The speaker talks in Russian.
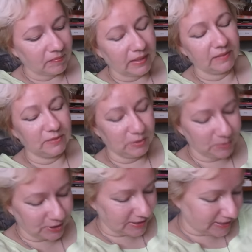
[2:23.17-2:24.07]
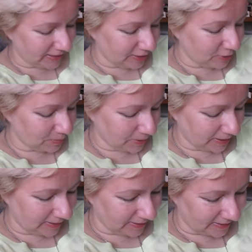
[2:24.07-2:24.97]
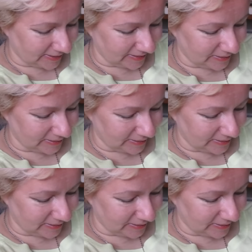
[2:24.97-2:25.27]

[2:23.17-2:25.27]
Вот, Мышенца, ты не хочешь показаться?